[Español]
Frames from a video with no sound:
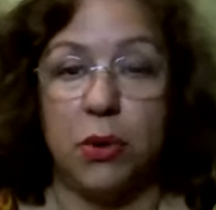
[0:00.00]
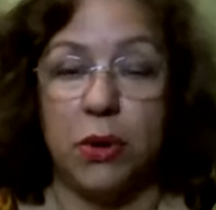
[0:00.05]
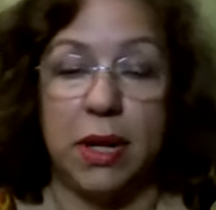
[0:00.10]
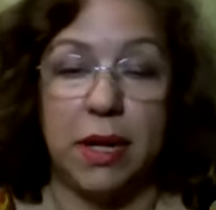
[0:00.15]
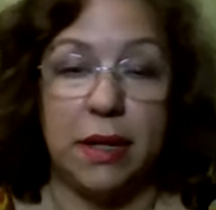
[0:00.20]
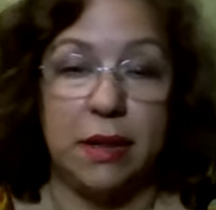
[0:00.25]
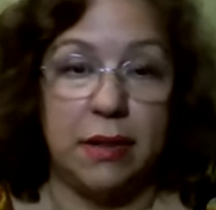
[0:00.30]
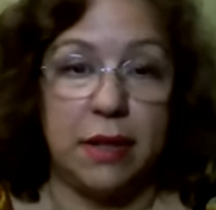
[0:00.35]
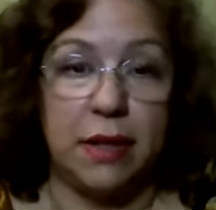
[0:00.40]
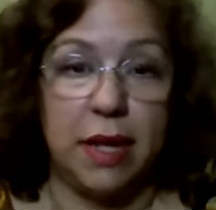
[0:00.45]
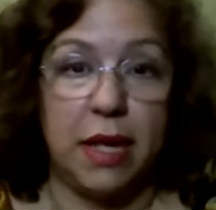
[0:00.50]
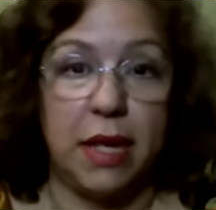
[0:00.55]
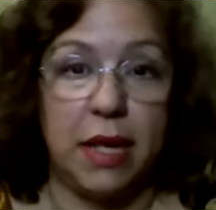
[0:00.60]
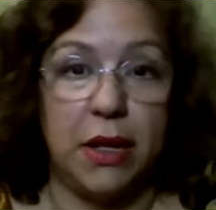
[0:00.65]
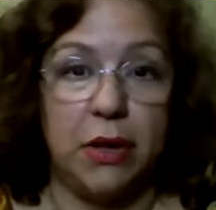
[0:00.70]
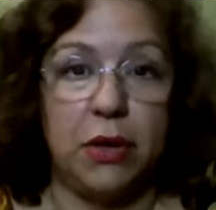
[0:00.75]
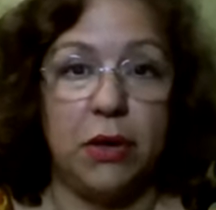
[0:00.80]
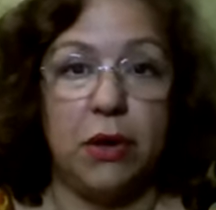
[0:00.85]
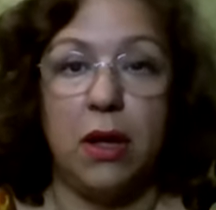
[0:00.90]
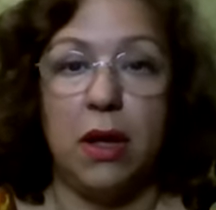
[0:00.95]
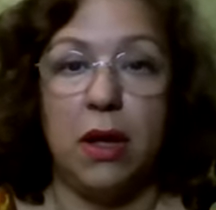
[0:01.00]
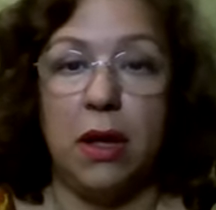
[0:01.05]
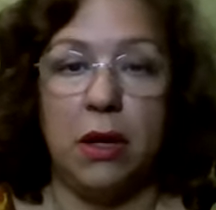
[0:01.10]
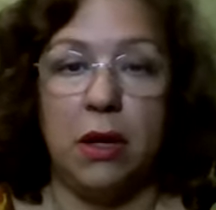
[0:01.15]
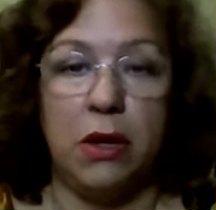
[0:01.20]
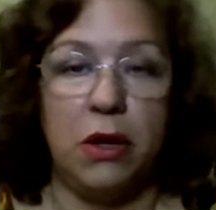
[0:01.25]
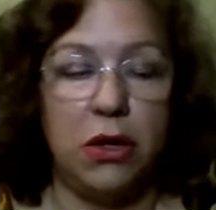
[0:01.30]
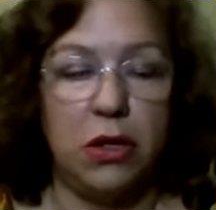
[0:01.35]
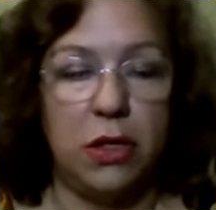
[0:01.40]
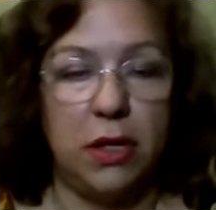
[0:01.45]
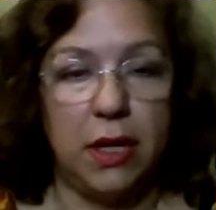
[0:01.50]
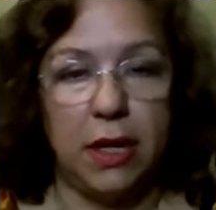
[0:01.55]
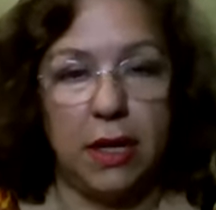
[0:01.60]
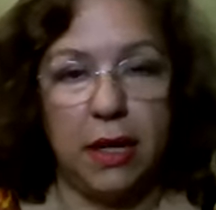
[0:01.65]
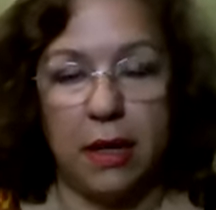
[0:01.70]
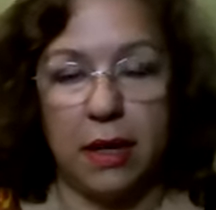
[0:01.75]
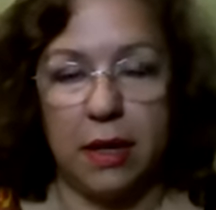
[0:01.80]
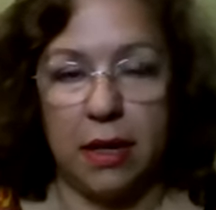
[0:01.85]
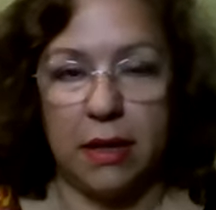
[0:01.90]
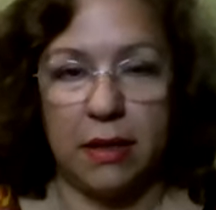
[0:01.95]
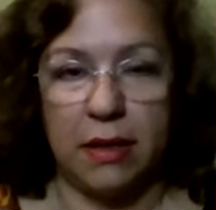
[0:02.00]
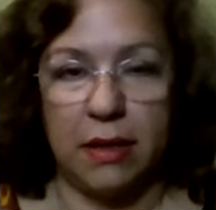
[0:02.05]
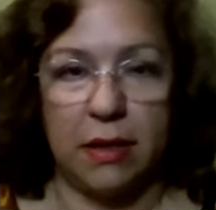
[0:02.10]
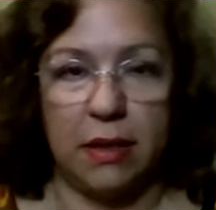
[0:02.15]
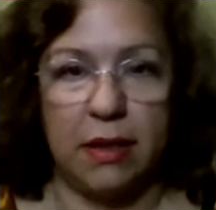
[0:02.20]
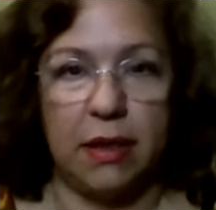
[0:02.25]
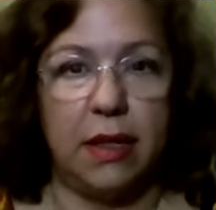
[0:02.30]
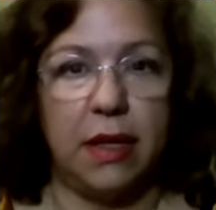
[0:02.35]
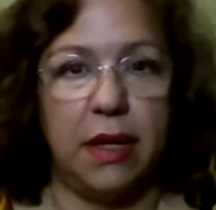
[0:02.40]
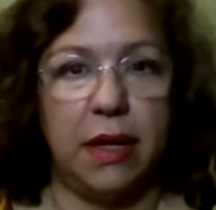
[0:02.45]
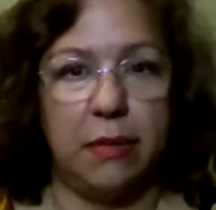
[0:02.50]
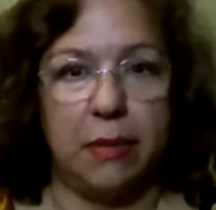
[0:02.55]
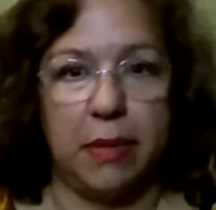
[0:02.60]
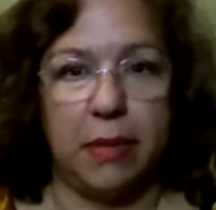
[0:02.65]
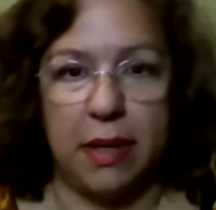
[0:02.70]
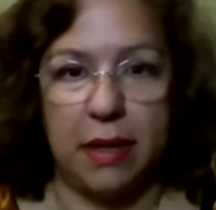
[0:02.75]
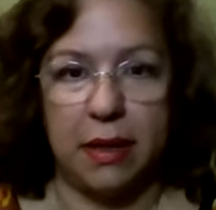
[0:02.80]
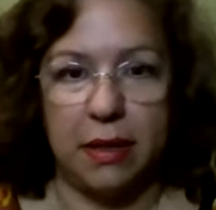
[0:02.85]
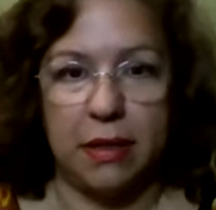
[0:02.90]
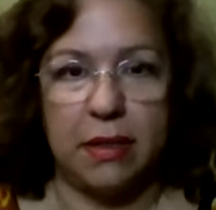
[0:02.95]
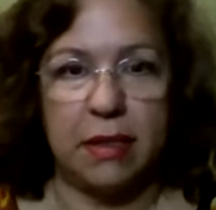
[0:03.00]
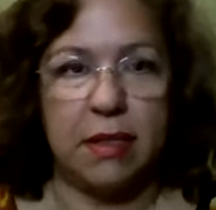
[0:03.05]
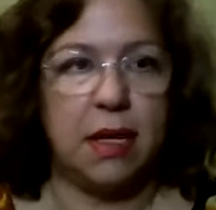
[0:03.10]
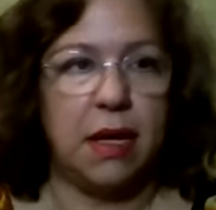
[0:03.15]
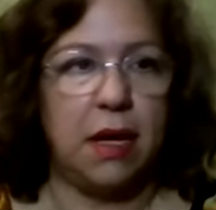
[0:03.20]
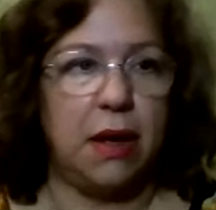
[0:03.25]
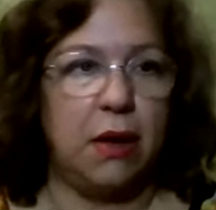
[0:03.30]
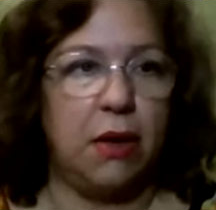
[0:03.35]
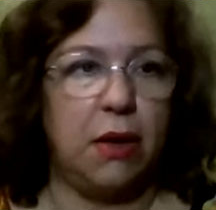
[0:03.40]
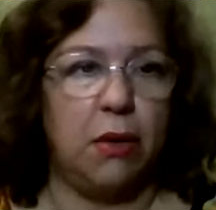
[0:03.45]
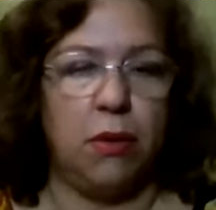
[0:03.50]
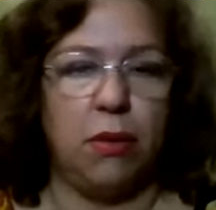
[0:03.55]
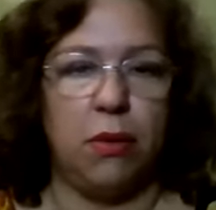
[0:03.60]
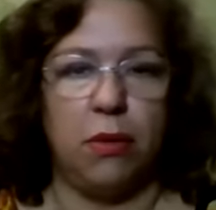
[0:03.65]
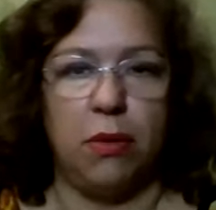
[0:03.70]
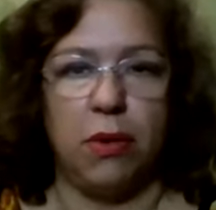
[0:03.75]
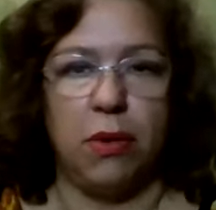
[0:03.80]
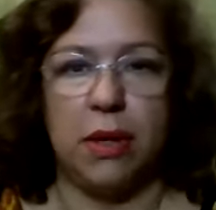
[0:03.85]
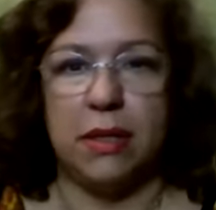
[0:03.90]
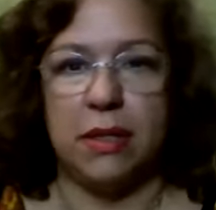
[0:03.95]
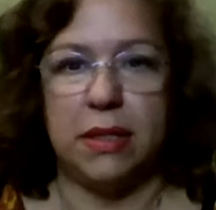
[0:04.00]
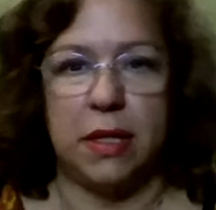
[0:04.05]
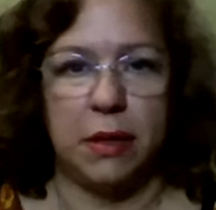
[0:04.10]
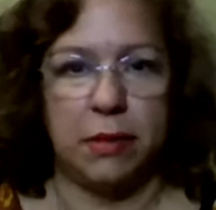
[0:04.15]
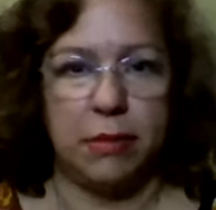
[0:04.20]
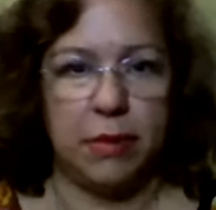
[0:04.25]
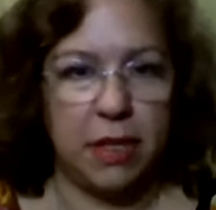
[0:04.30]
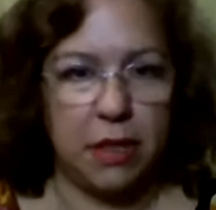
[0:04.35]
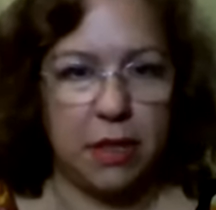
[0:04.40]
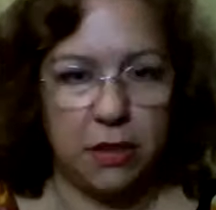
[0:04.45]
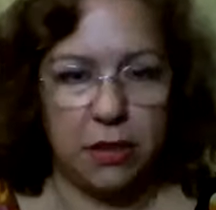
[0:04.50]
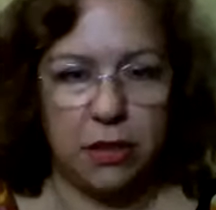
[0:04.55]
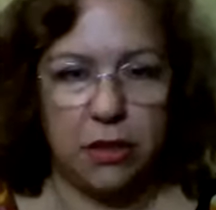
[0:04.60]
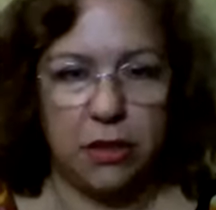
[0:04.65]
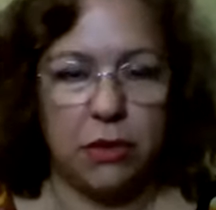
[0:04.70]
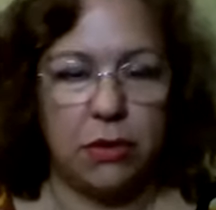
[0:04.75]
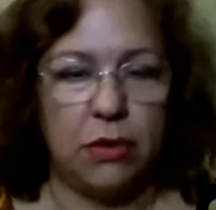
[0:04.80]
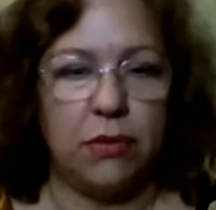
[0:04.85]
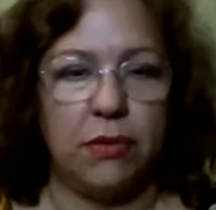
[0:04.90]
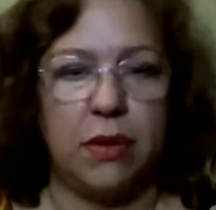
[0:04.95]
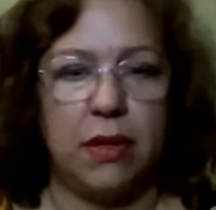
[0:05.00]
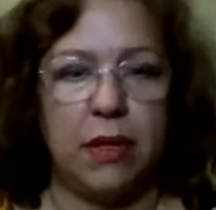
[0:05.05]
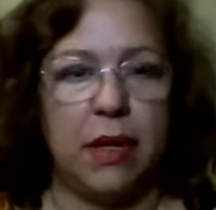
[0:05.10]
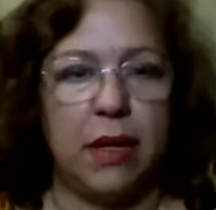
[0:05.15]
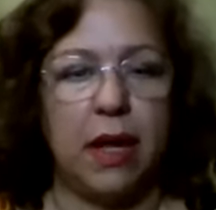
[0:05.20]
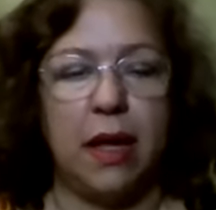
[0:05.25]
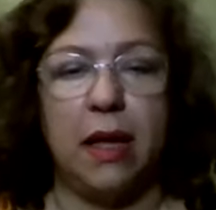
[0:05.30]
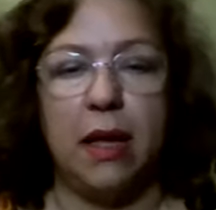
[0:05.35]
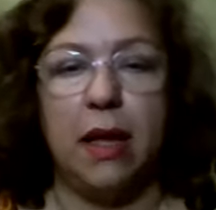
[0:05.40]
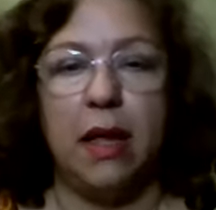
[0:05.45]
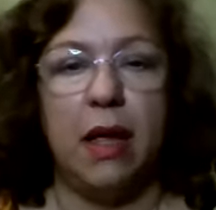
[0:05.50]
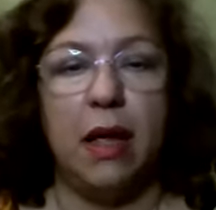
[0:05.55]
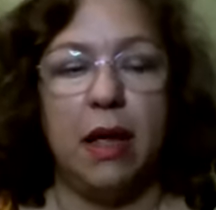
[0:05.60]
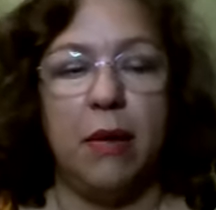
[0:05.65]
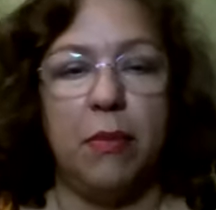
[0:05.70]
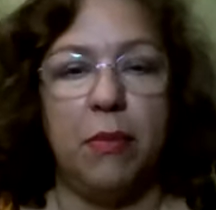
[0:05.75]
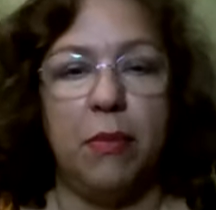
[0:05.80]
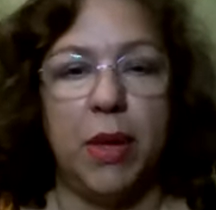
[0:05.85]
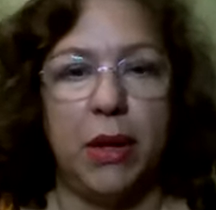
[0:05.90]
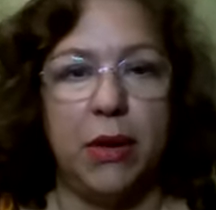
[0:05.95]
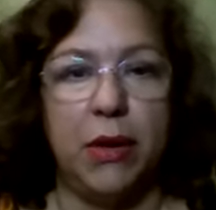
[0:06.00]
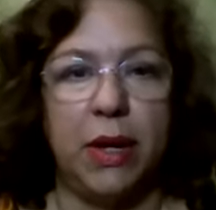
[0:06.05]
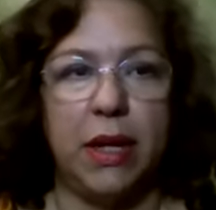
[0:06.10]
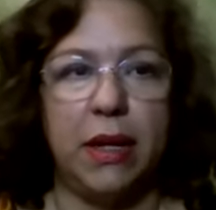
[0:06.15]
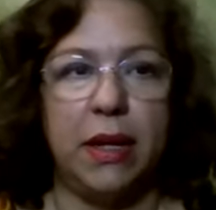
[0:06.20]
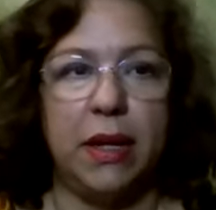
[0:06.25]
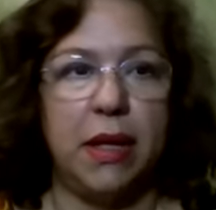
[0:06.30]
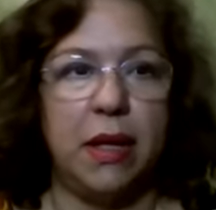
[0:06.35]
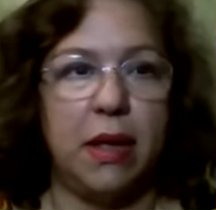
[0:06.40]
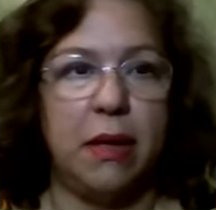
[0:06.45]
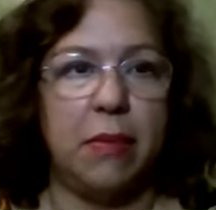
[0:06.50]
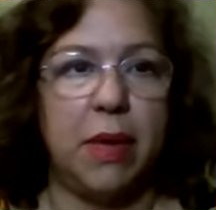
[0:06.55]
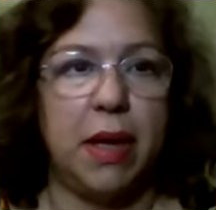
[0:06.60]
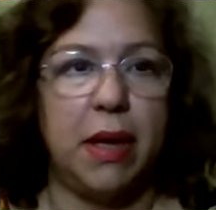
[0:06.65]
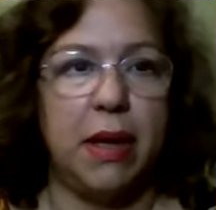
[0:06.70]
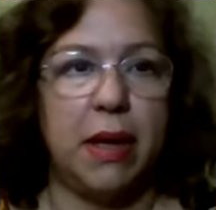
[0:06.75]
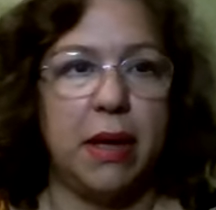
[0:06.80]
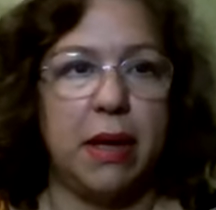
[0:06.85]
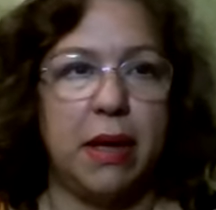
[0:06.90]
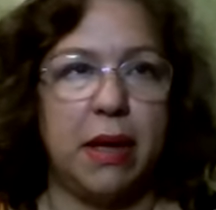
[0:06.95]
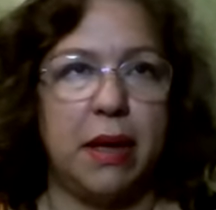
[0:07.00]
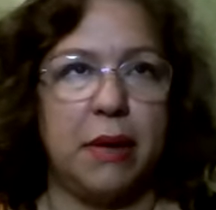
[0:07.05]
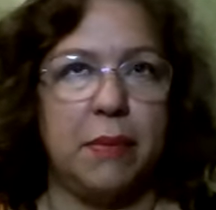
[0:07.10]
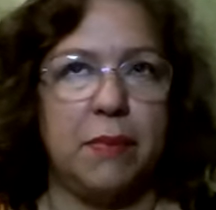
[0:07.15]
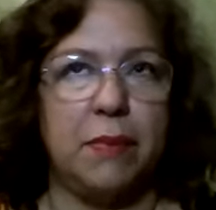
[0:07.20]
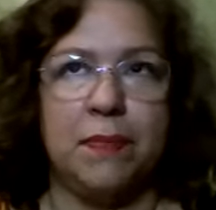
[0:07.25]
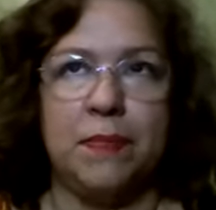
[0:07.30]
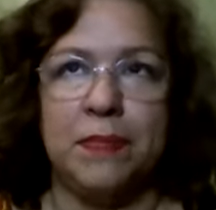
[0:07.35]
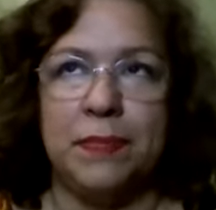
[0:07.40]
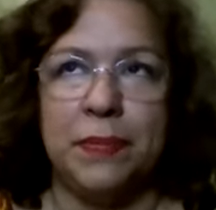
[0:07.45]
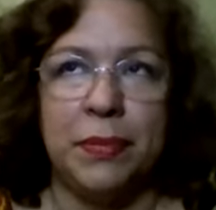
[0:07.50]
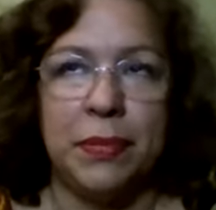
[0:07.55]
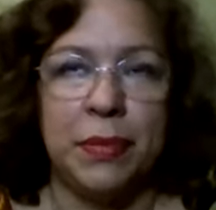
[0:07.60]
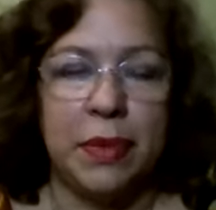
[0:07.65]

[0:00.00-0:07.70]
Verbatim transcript: un monasterio, no tienen que asistir a misa o el servicio, ¿no verdad? Pero es nada más que